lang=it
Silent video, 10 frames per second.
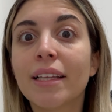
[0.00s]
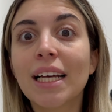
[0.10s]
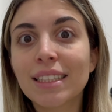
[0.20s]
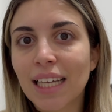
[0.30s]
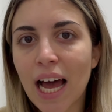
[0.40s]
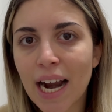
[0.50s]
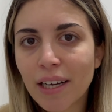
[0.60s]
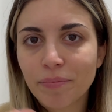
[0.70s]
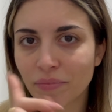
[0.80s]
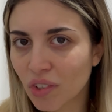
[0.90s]
da
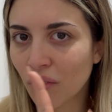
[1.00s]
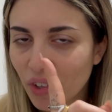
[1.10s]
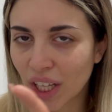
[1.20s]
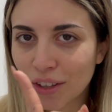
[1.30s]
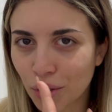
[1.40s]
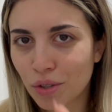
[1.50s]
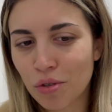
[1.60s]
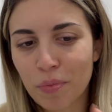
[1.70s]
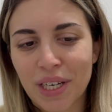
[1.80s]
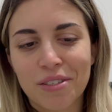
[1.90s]
Zara non vi ho detto
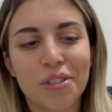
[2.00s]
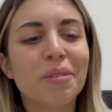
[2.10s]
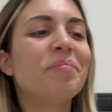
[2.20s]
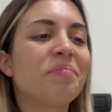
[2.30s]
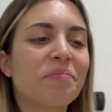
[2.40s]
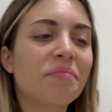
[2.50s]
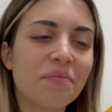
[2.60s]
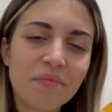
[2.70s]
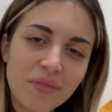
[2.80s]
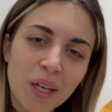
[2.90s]
cosa ho preso,
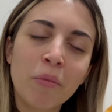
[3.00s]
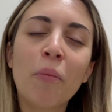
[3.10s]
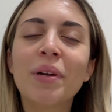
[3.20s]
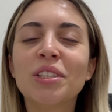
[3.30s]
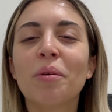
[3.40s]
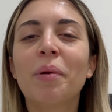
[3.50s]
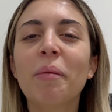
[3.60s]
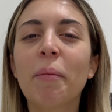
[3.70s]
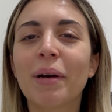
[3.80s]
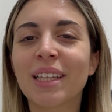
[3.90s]
ma ho preso i
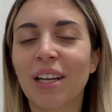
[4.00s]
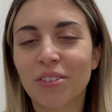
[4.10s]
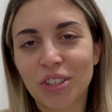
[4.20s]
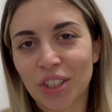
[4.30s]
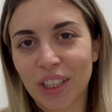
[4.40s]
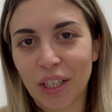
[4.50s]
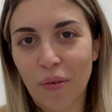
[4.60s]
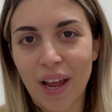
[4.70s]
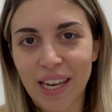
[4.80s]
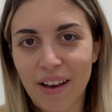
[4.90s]
primi pantaloncini,
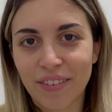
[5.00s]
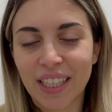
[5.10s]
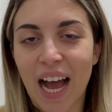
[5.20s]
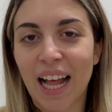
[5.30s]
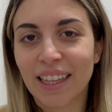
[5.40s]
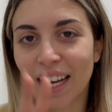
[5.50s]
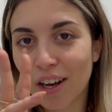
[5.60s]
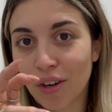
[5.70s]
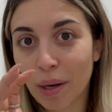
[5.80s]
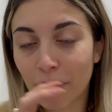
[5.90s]
quelli a vita alta,
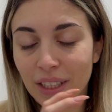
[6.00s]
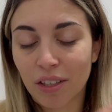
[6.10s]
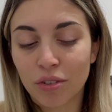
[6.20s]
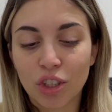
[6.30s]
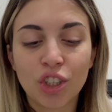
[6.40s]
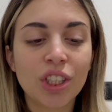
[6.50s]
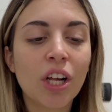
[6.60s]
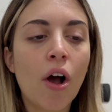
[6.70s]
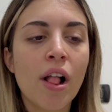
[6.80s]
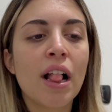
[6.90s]
la gonna
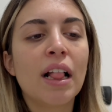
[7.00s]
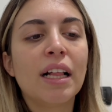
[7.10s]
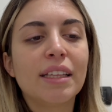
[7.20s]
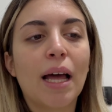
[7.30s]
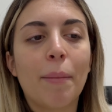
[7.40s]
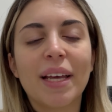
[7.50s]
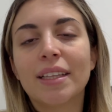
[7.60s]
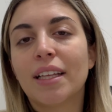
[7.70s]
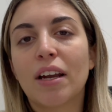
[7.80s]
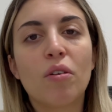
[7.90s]
pantaloncino, da
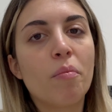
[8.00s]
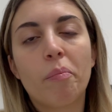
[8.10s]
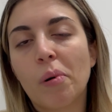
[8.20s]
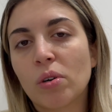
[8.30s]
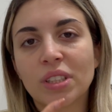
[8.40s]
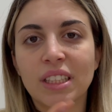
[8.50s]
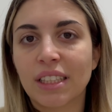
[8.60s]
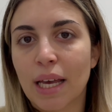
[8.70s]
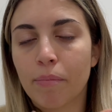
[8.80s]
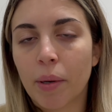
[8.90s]
mettere un po' così
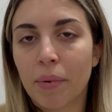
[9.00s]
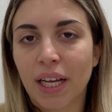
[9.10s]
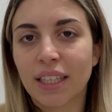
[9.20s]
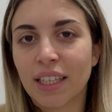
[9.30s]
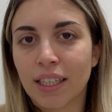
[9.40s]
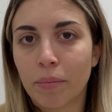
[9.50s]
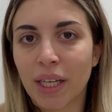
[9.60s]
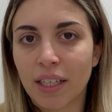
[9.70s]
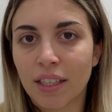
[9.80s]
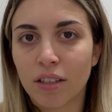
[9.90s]
sempre perché tiene
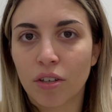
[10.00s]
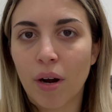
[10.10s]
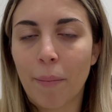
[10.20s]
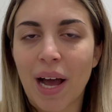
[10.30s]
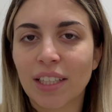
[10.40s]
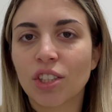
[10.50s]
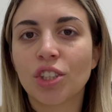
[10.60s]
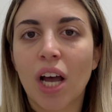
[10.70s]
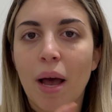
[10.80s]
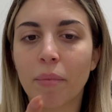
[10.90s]
bene dentro la
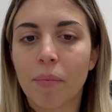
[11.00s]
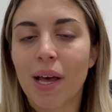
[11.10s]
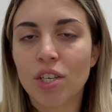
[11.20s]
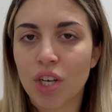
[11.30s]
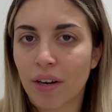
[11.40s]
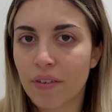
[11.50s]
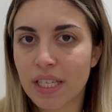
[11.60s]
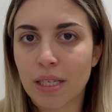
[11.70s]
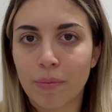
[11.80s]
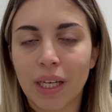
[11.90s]
pancia, mi piace la
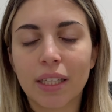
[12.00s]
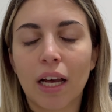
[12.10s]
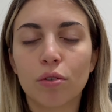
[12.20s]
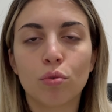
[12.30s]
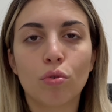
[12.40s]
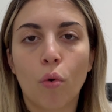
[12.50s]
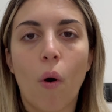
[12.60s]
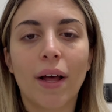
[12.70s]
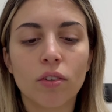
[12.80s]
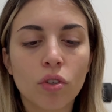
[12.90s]
vestibilità e tutto
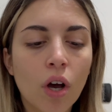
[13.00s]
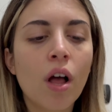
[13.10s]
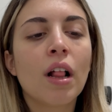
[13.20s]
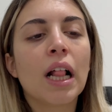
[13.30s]
quanto.